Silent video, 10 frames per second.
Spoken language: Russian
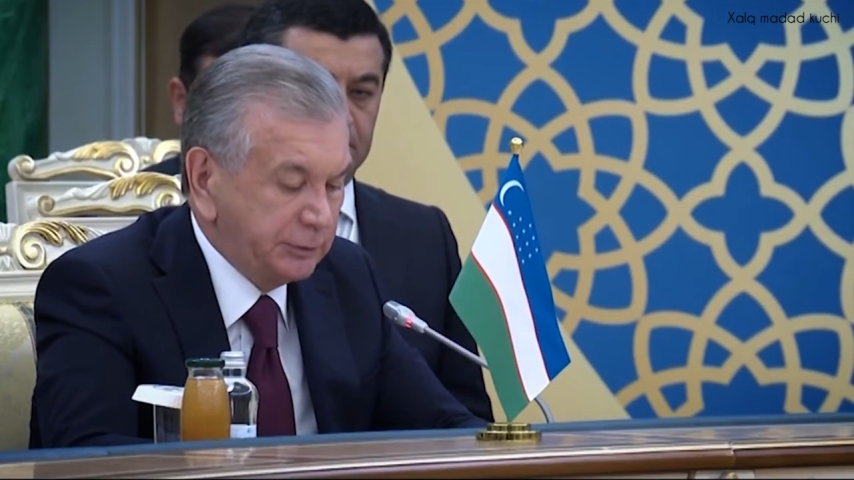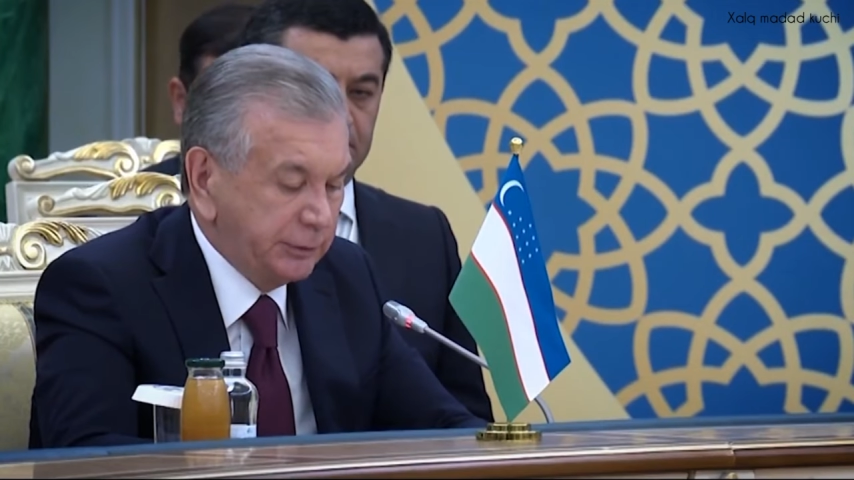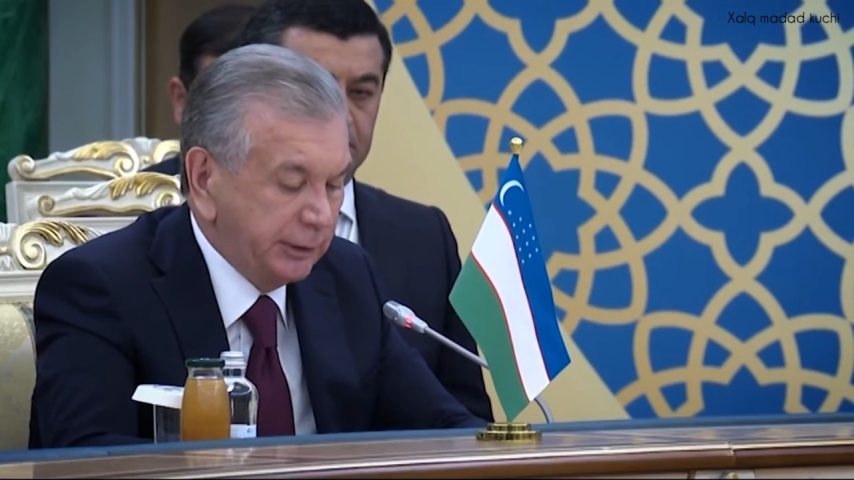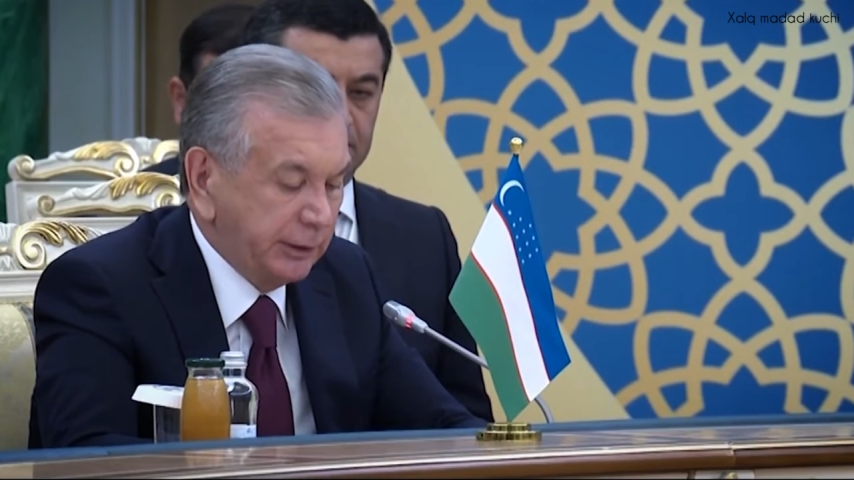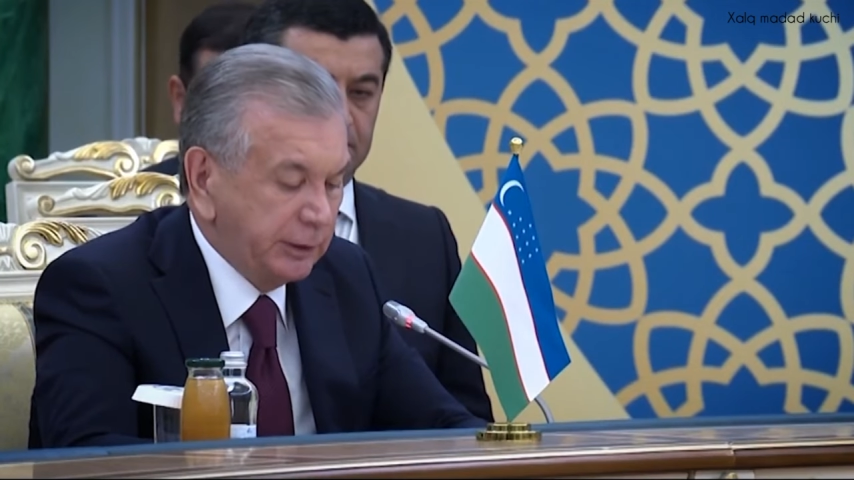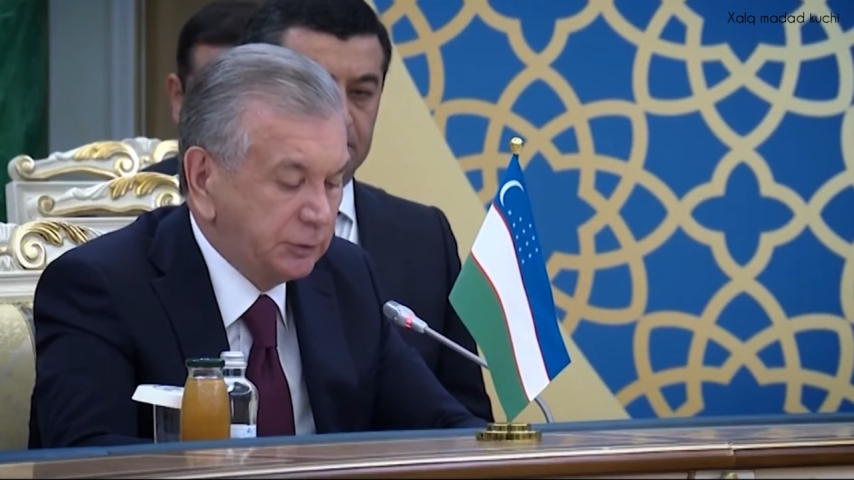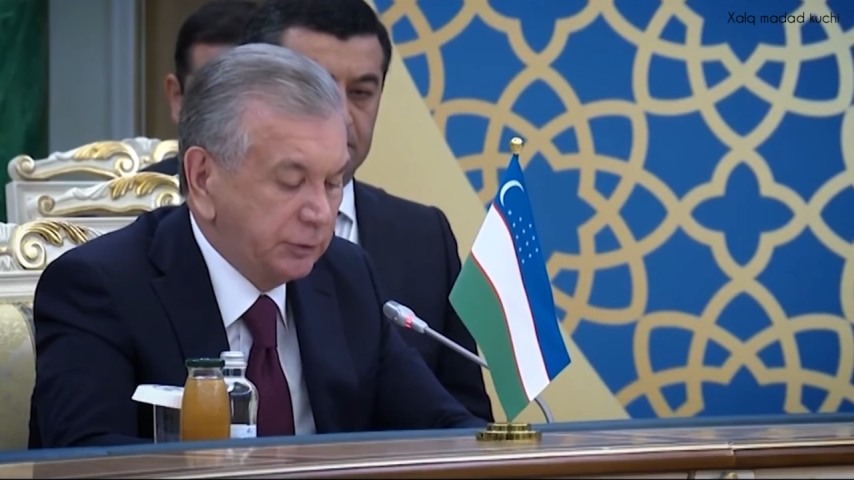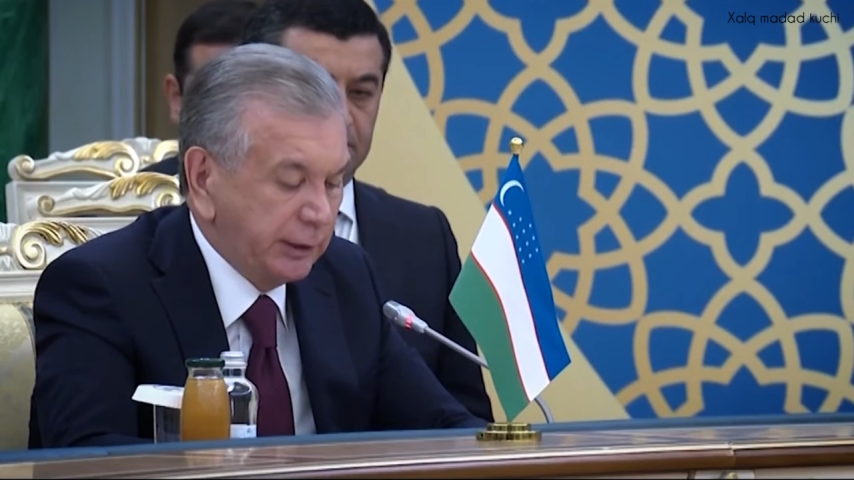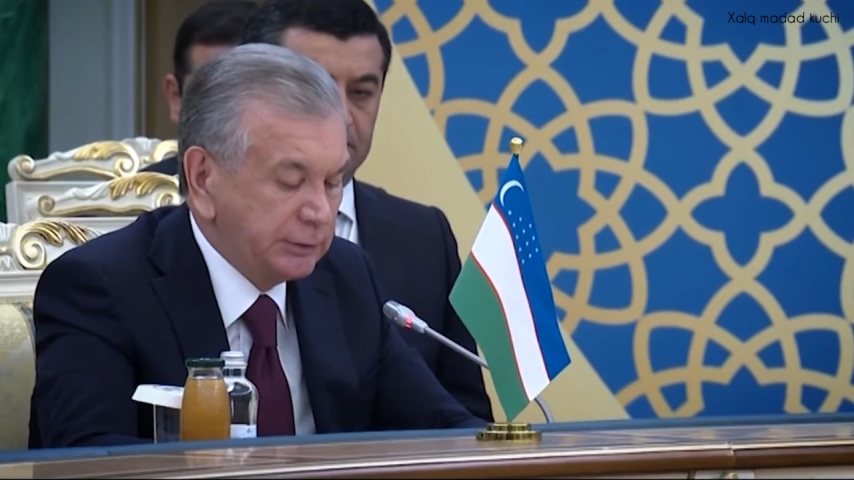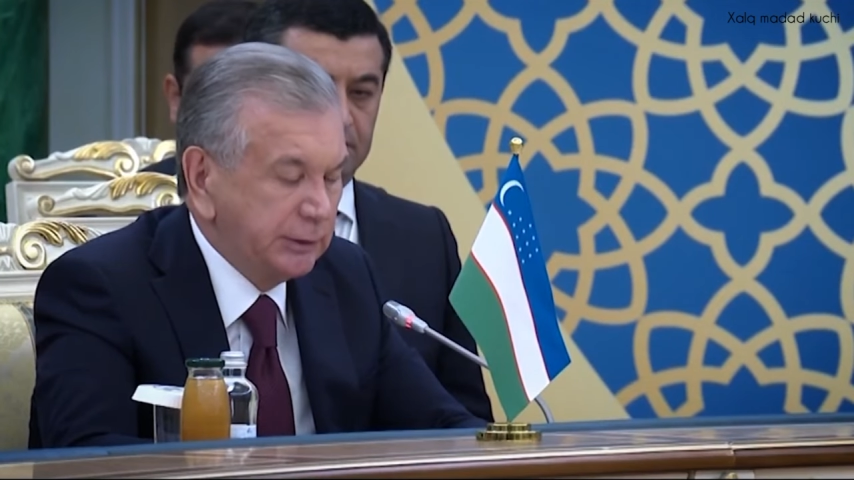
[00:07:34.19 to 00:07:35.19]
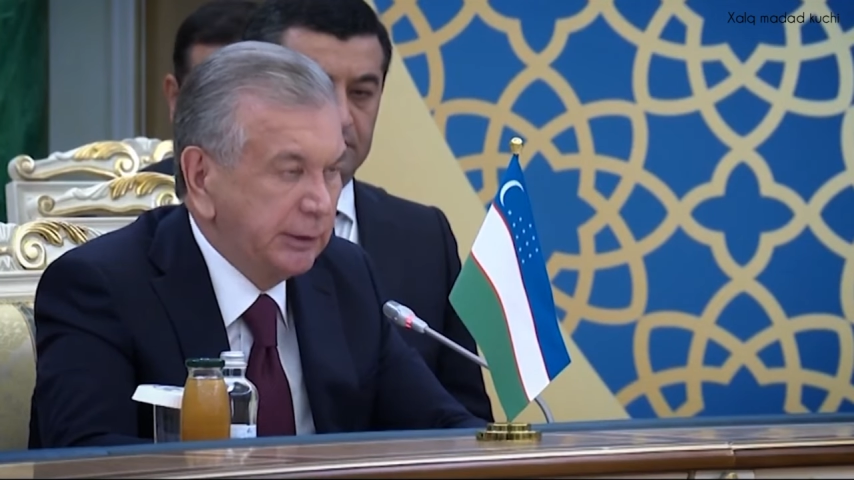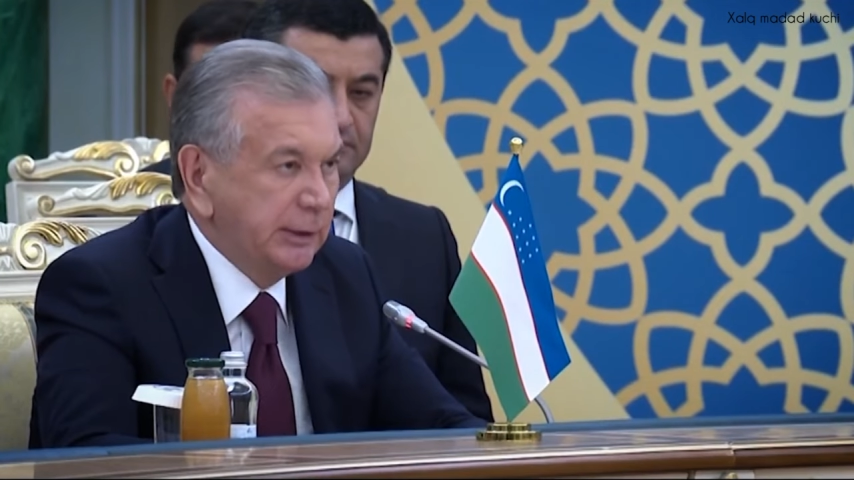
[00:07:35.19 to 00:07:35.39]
всех государств